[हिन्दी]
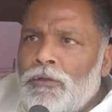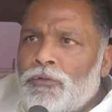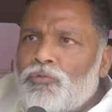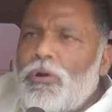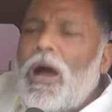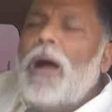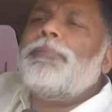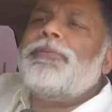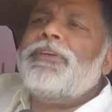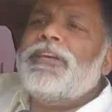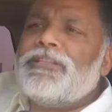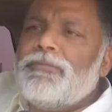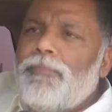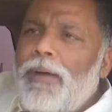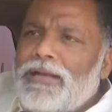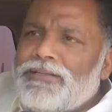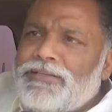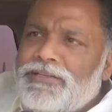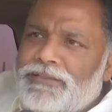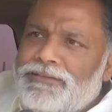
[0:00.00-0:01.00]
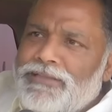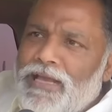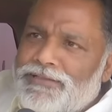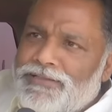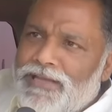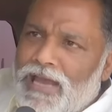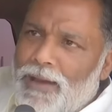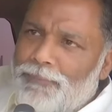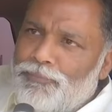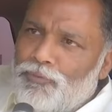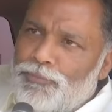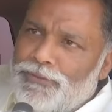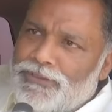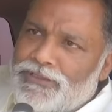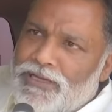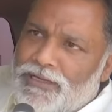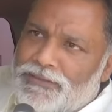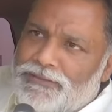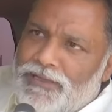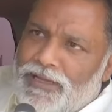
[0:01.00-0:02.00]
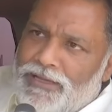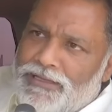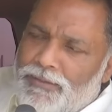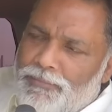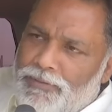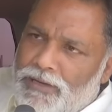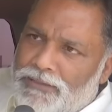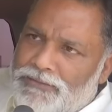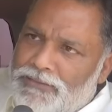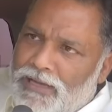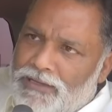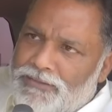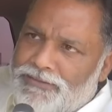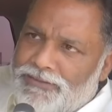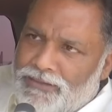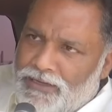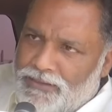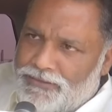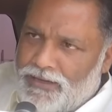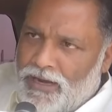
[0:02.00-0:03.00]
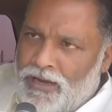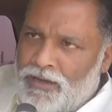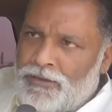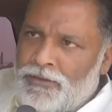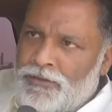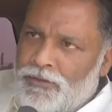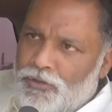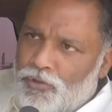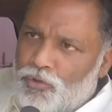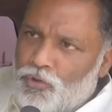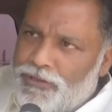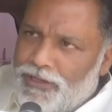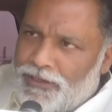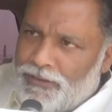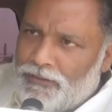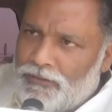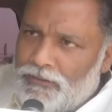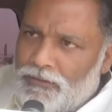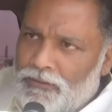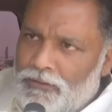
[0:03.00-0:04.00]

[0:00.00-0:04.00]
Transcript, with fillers: तो आप किस मानसिकता से आप उम्मीद करते हैं कि बलात्कार की घटना रुके